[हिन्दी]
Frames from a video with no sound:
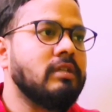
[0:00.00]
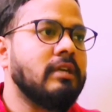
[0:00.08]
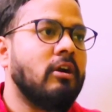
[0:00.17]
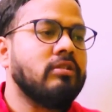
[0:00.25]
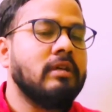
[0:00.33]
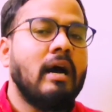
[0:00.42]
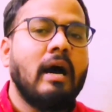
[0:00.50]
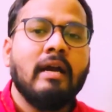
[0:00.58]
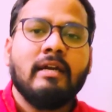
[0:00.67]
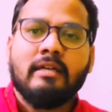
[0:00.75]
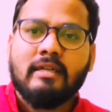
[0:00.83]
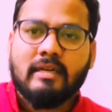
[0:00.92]
से क्या होते हैं
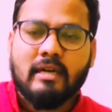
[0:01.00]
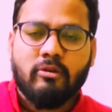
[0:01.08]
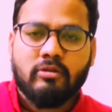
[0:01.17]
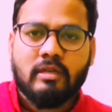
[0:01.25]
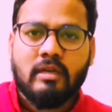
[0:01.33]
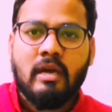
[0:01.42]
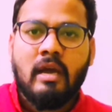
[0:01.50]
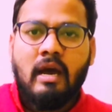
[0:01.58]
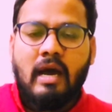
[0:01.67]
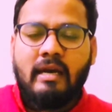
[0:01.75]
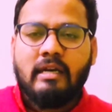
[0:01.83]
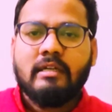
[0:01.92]
आइडेंटिकल होते हैं
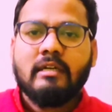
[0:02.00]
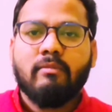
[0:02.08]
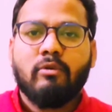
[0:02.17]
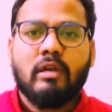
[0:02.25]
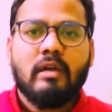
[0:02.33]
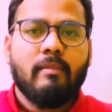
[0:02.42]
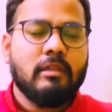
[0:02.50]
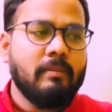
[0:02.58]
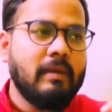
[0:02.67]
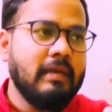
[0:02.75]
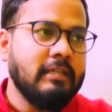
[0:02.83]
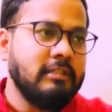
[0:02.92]
आइडेंटिकल बोलने का
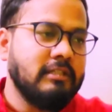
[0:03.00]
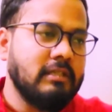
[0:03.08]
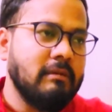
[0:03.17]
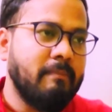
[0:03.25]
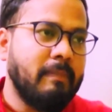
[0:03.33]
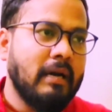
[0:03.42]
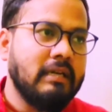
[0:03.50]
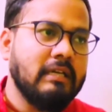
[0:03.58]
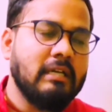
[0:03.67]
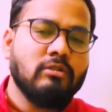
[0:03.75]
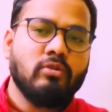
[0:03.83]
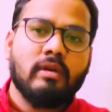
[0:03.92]
मतलब कि जितने भी
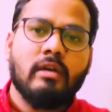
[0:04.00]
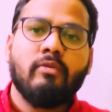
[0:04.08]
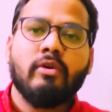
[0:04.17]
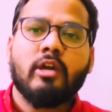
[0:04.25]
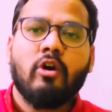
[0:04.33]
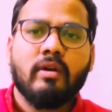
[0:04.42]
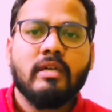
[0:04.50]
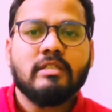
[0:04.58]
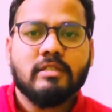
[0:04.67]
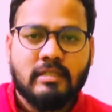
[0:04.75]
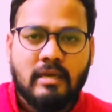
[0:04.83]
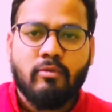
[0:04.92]
पार्टिकल्स होंगे वो क्या होंगे
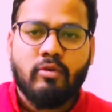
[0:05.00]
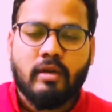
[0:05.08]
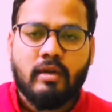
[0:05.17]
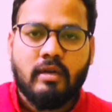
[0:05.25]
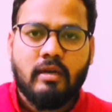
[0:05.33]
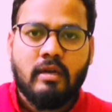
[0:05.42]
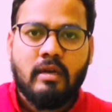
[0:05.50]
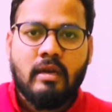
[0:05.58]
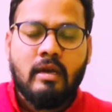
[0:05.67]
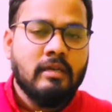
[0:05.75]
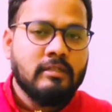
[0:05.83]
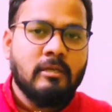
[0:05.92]
सेम होंगे
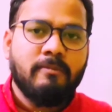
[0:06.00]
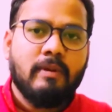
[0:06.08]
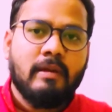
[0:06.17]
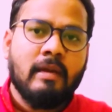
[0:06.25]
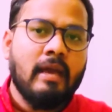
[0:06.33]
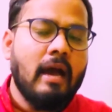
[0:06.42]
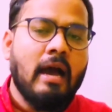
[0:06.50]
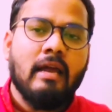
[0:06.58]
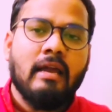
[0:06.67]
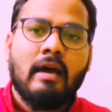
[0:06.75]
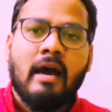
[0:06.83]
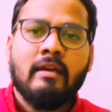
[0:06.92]
सिर्फ ये
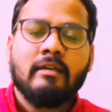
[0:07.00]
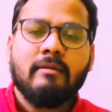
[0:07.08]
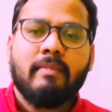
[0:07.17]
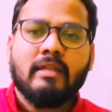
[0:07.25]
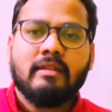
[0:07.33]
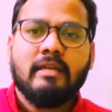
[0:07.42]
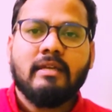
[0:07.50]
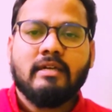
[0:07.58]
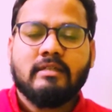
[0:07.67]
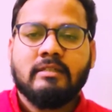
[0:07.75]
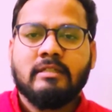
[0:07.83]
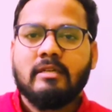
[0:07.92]
आयरन की बात नहीं
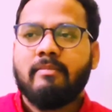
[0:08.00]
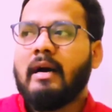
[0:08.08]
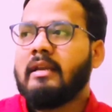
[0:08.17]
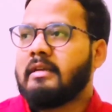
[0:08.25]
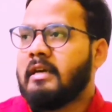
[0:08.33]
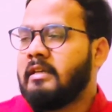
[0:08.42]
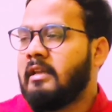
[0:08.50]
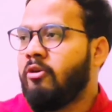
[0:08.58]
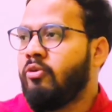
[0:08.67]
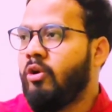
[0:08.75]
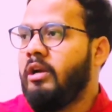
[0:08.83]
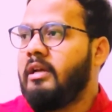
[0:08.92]
करते जैसे बात करते
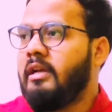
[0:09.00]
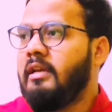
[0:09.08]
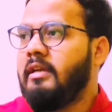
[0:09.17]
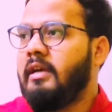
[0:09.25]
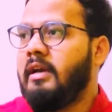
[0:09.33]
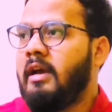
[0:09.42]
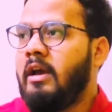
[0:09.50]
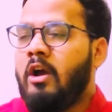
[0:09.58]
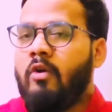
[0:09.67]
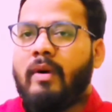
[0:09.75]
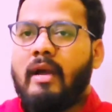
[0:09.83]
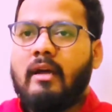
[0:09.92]
गोल्ड की ले लिए
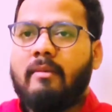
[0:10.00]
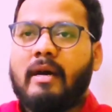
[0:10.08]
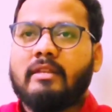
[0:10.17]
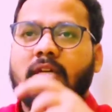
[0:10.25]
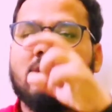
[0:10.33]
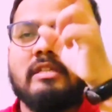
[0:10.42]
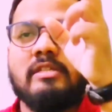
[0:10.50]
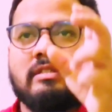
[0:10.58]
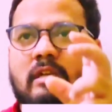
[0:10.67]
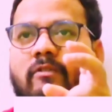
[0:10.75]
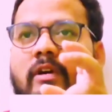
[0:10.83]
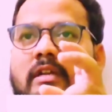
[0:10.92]
वही अगर बात करते
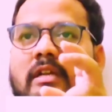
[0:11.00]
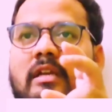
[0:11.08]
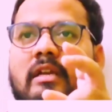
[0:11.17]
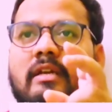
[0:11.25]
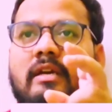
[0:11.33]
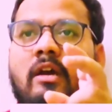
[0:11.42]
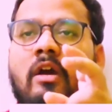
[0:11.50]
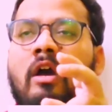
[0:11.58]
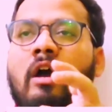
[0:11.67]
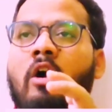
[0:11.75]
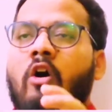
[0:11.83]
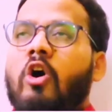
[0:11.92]
सिल्वर की ले लिए
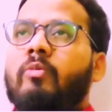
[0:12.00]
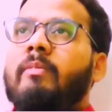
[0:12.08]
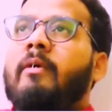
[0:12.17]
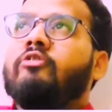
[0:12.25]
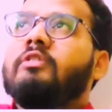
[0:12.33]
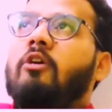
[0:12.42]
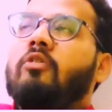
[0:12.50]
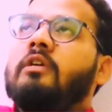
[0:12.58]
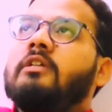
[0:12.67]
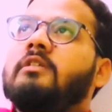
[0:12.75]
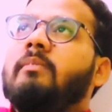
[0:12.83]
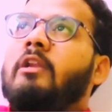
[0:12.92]
और भी बहुत सारे
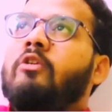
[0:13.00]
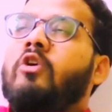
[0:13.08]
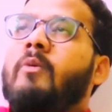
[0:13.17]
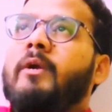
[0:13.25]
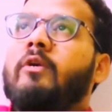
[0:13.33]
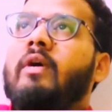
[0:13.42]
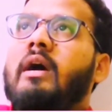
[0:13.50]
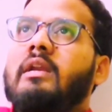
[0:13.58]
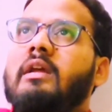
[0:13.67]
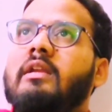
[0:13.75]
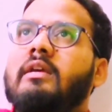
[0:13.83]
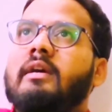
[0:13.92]
होंगे जैसे मान लीजिए कॉपर वायर
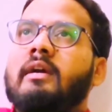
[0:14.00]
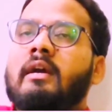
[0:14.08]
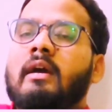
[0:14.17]
ले लिए